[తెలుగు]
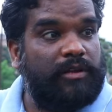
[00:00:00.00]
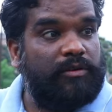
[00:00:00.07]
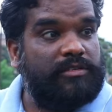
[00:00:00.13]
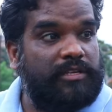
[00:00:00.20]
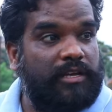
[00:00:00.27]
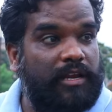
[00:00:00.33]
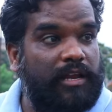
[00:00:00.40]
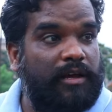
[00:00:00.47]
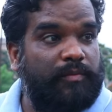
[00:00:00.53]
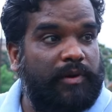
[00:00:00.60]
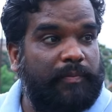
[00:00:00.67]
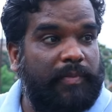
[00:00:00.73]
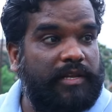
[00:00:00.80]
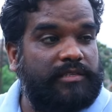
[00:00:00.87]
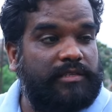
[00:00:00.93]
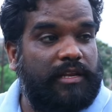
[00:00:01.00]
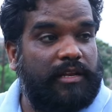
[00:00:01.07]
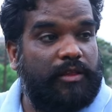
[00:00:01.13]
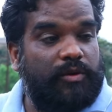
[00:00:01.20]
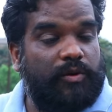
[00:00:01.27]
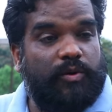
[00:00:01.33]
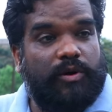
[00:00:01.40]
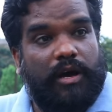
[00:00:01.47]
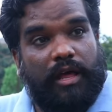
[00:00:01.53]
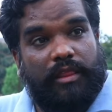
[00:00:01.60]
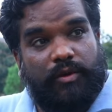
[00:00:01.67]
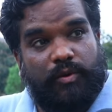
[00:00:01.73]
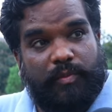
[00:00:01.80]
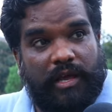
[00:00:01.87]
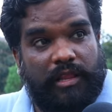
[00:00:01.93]
వందలు వస్తే ఇలా మా పరిస్థితి అనేది ఒక
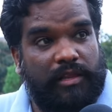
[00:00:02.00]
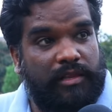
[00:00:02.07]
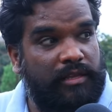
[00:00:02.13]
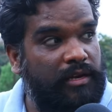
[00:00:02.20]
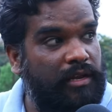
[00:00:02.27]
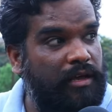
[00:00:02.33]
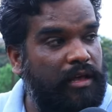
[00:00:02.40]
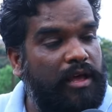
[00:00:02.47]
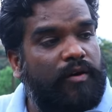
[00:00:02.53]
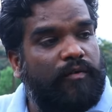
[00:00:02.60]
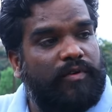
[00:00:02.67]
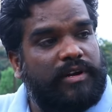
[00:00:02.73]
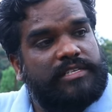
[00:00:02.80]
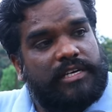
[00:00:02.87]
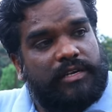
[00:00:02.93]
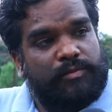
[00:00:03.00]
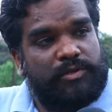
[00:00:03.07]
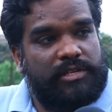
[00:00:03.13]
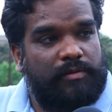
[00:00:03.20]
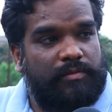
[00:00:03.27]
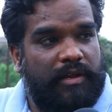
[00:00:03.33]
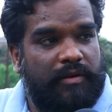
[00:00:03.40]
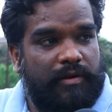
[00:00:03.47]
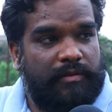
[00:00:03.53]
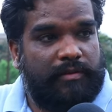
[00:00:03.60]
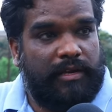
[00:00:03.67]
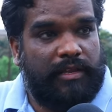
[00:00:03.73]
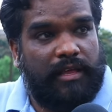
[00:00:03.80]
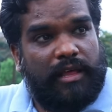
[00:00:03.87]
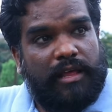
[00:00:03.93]
అదే భయాందోళన వన్ సైడ్ ముస్లింలు ఇవ్వడం
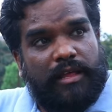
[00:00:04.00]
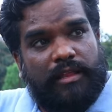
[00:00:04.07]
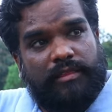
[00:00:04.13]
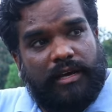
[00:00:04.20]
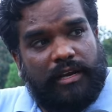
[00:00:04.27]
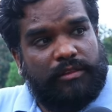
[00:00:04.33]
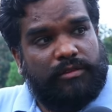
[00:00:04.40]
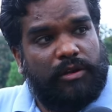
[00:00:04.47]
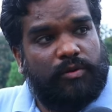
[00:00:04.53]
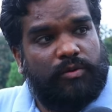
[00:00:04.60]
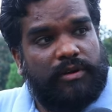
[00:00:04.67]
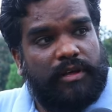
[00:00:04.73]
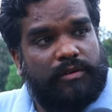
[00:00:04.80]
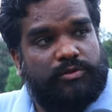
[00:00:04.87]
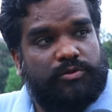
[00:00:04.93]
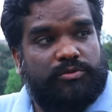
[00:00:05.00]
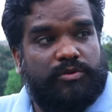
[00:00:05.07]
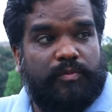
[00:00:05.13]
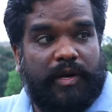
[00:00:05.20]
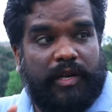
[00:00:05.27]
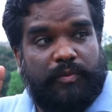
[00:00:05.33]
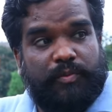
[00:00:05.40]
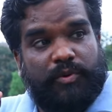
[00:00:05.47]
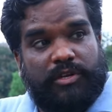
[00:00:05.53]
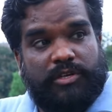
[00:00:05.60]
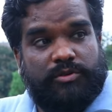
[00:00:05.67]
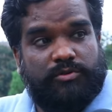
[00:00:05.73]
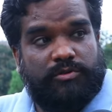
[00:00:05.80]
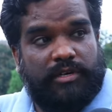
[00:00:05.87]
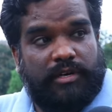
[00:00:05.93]
జరిగింది దళితులకు కూడా చూసుకో మణిపూర్
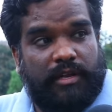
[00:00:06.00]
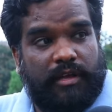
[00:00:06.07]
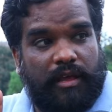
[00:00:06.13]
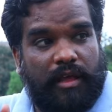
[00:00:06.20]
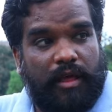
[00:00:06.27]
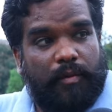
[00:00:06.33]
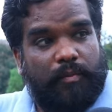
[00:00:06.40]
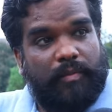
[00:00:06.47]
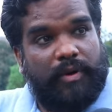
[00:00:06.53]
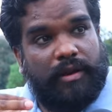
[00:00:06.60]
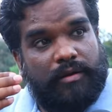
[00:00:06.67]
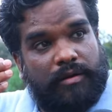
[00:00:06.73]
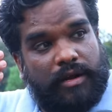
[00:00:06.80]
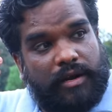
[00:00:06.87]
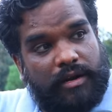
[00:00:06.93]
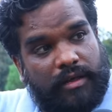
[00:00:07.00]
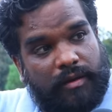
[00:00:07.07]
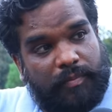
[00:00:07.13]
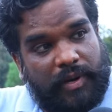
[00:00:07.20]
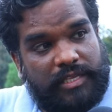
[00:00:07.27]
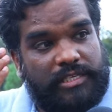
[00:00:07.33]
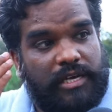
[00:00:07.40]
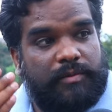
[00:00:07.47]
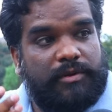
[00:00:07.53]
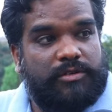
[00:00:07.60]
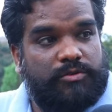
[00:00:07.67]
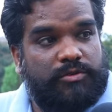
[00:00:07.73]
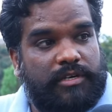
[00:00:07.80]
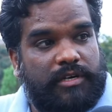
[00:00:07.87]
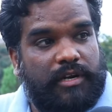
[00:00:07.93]
ఇష్యూ చూడండి మరి అక్కడ పంజాబ్
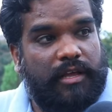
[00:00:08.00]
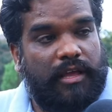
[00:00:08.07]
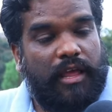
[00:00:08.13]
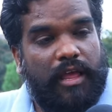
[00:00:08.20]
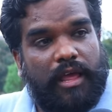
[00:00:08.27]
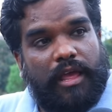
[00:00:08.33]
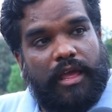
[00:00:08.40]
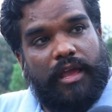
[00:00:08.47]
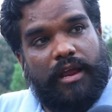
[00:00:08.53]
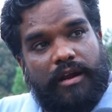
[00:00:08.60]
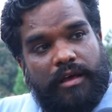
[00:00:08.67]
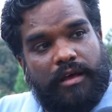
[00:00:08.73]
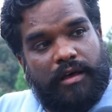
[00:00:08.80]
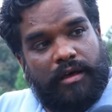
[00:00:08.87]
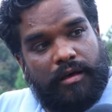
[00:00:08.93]
ఇష్యూ చూడండి ఇక్కడ